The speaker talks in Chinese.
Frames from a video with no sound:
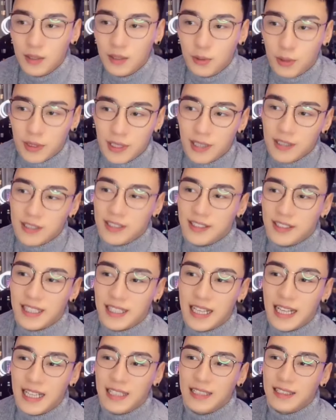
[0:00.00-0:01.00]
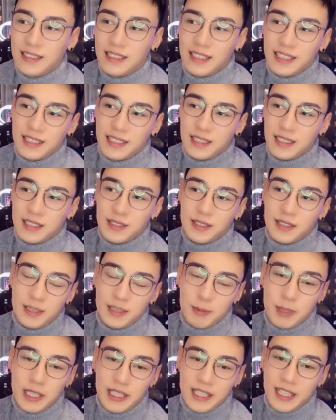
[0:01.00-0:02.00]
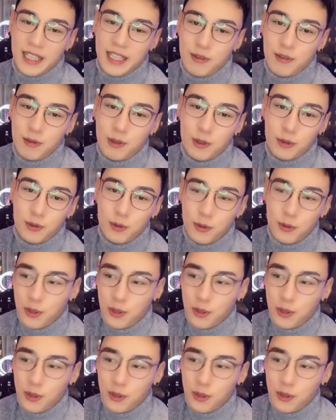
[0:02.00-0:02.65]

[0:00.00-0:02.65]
我当时看到那个那片天，我